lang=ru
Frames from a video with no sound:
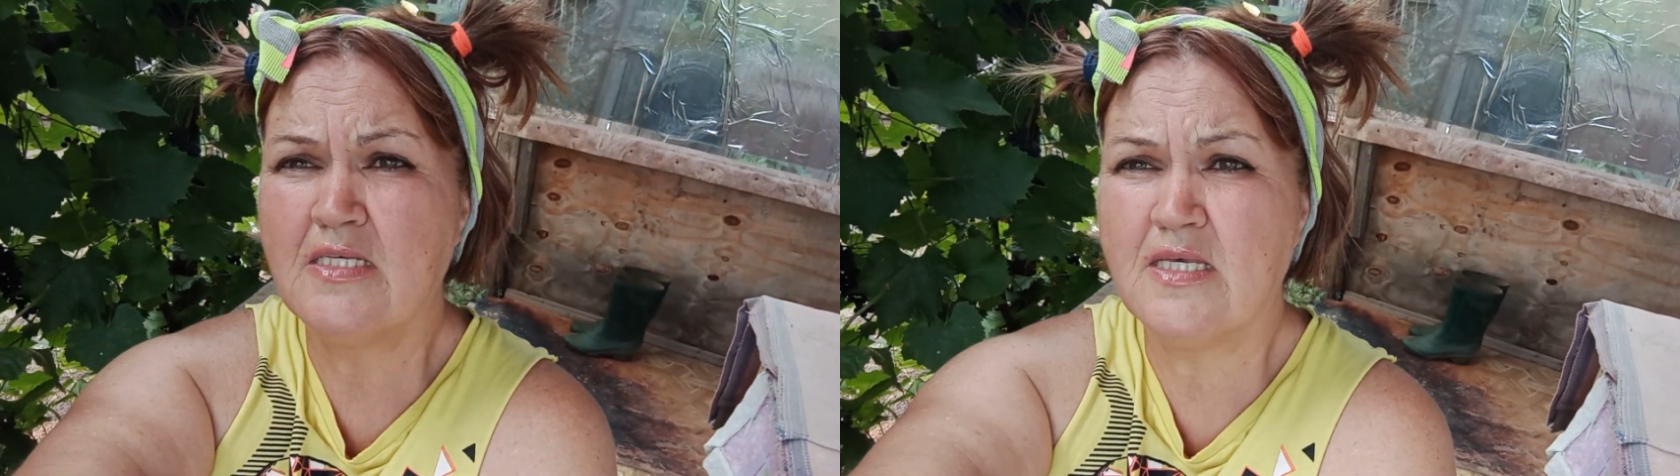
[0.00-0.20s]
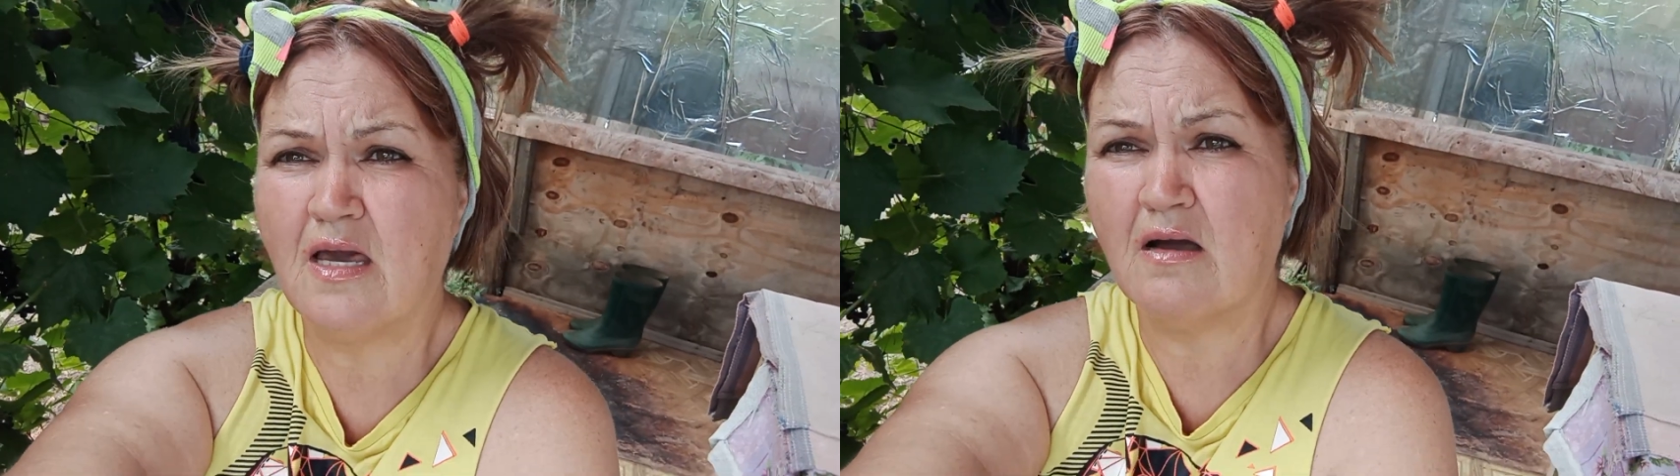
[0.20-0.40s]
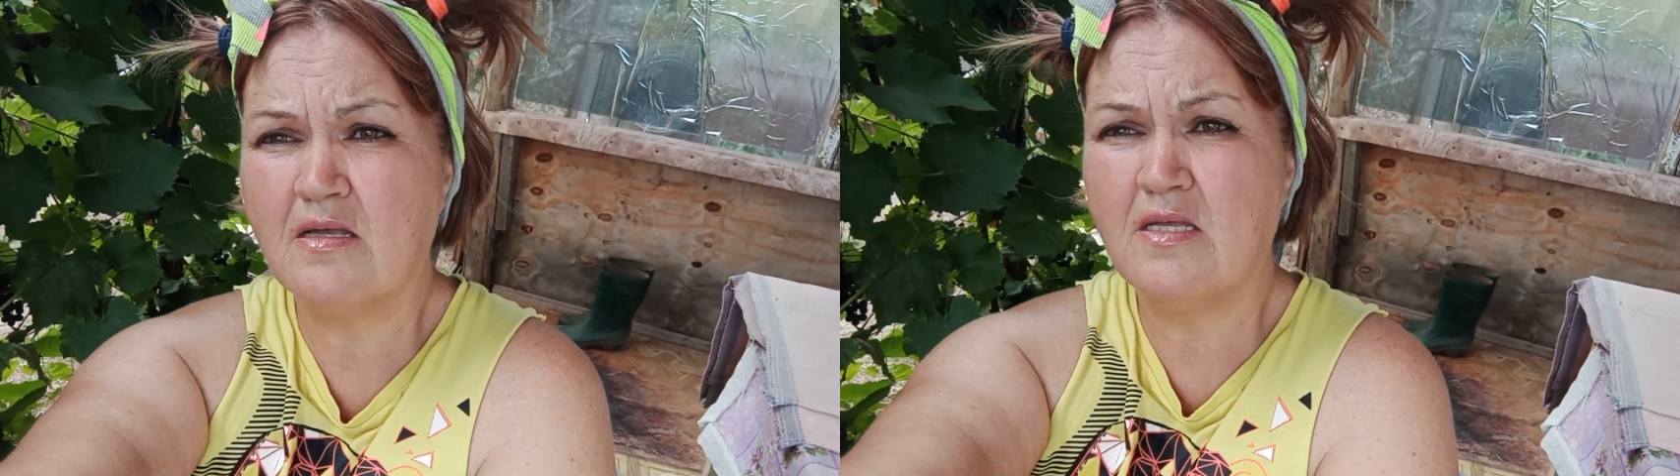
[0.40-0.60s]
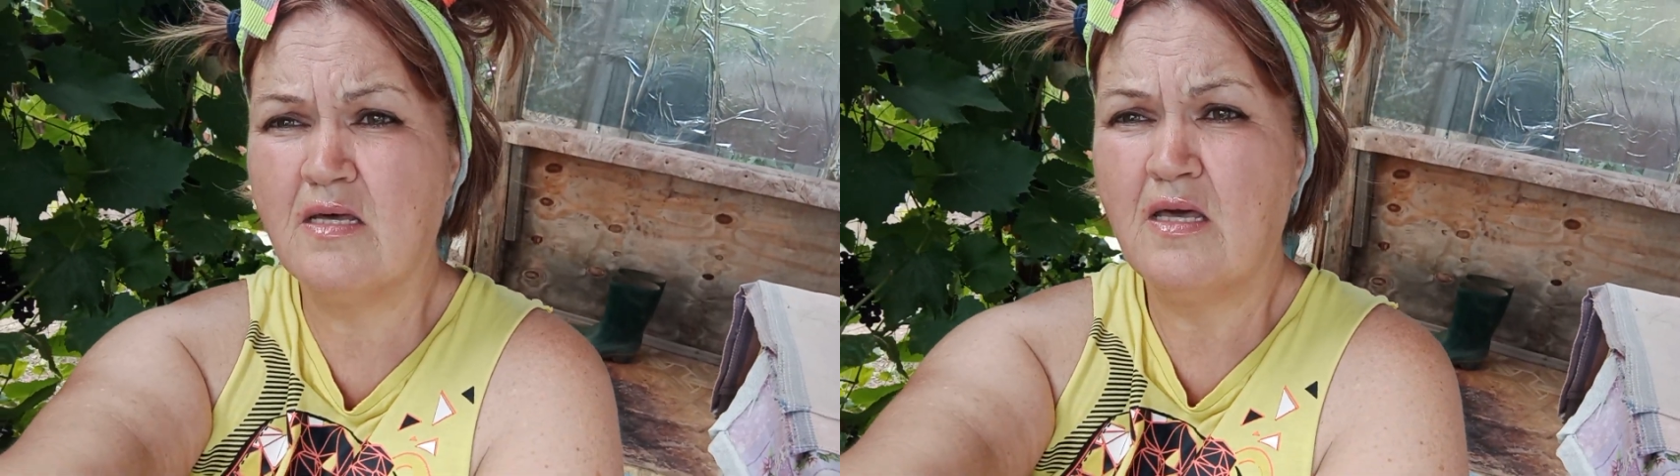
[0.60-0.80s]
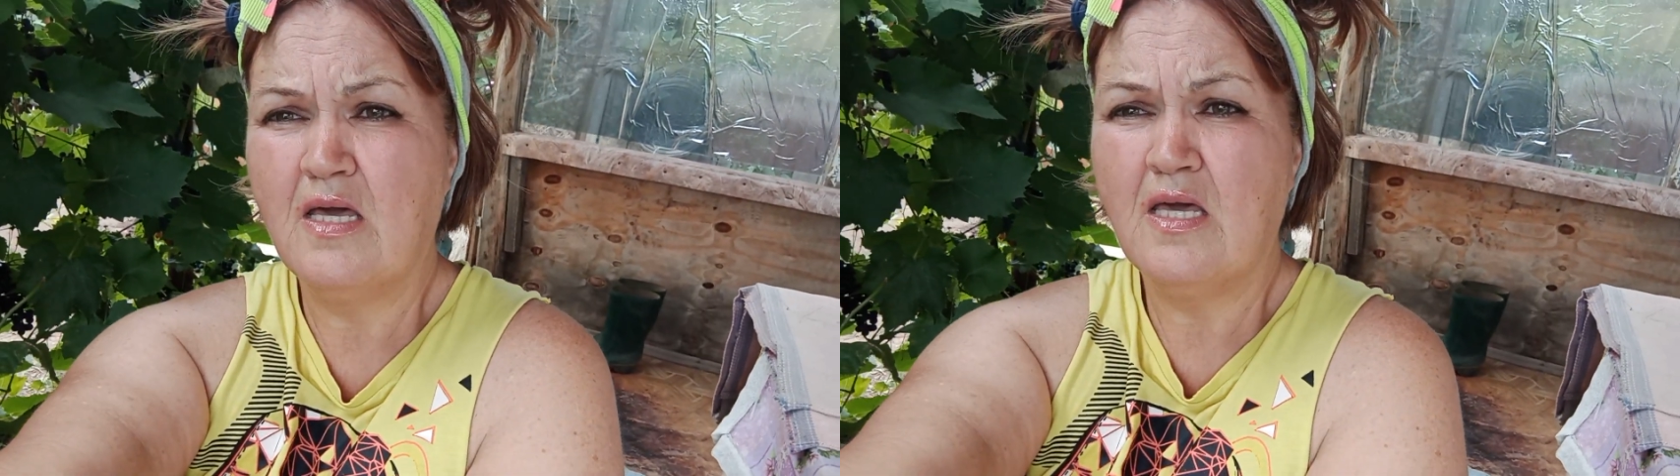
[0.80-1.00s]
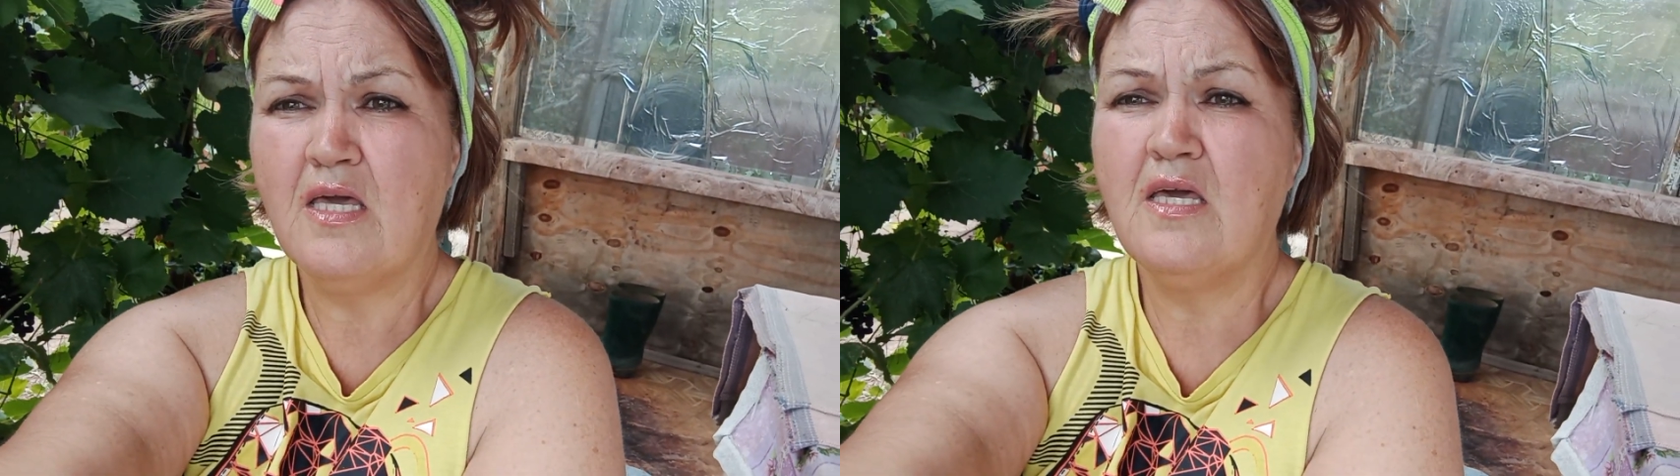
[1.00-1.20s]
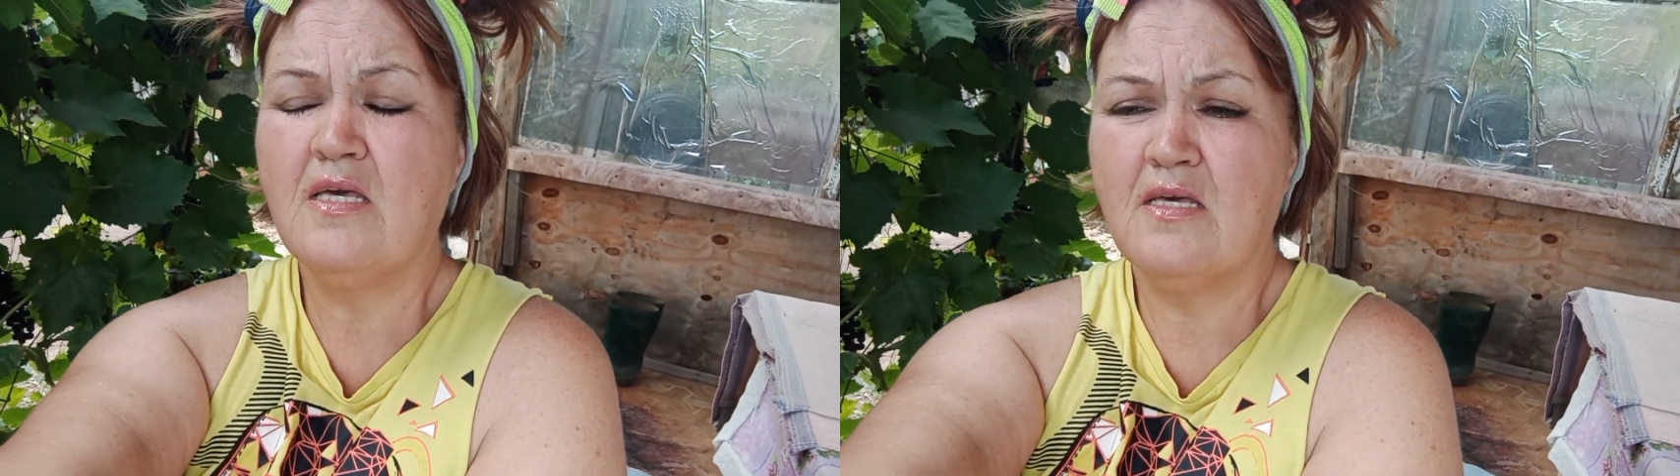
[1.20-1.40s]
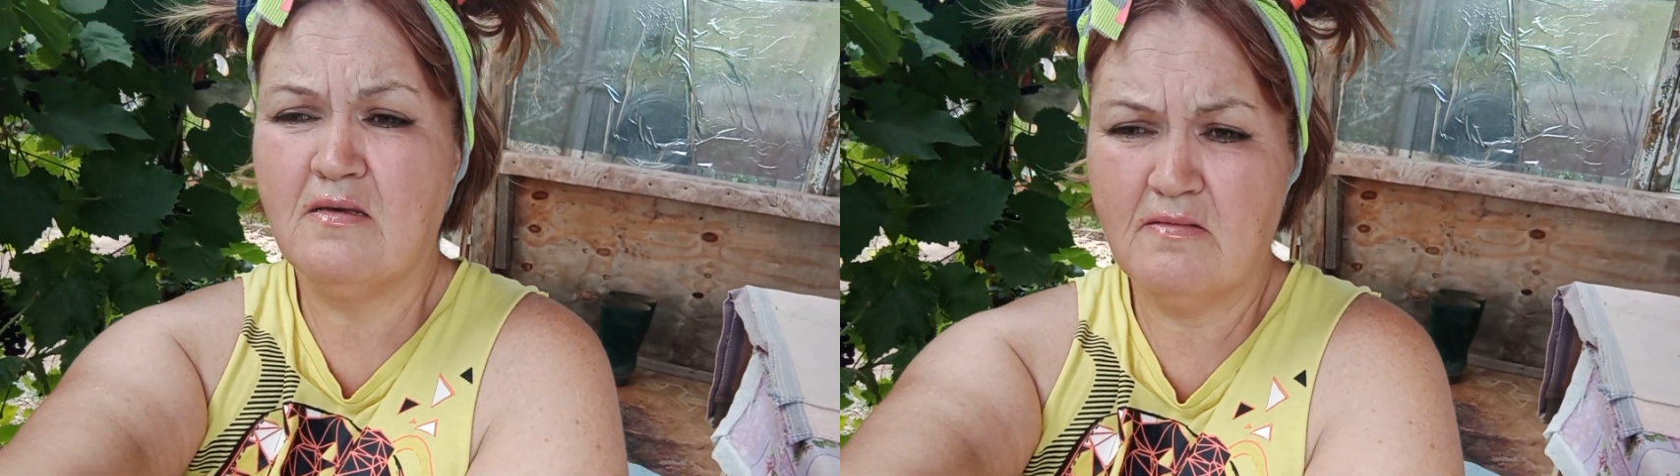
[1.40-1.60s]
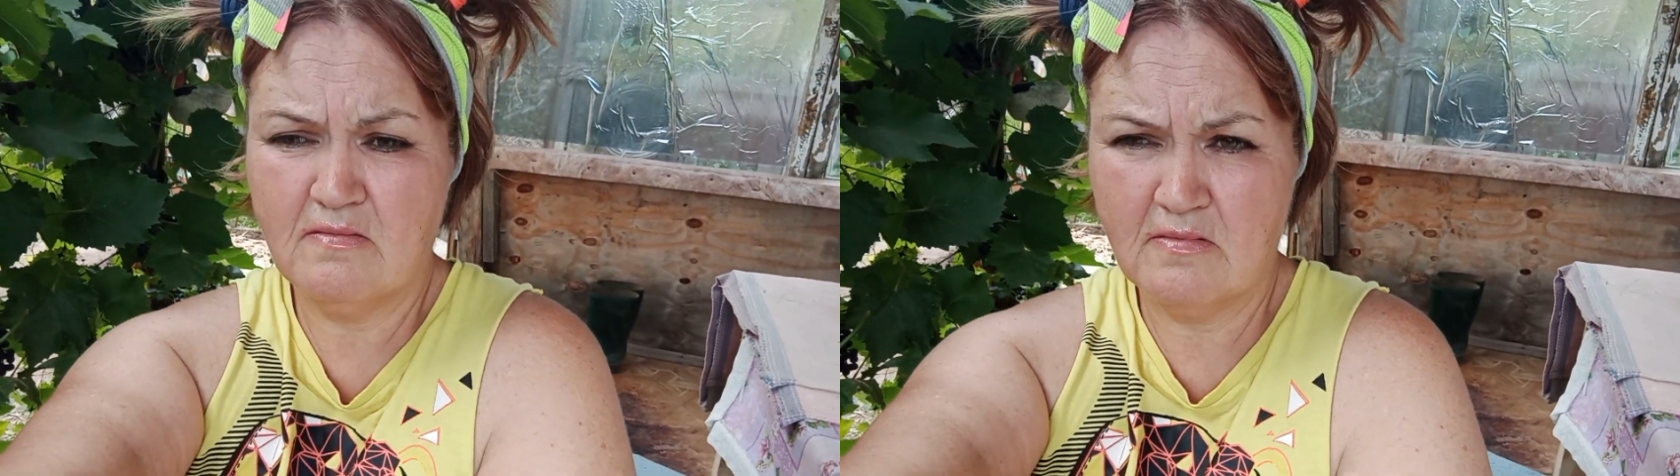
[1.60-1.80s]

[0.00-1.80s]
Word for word: И закладка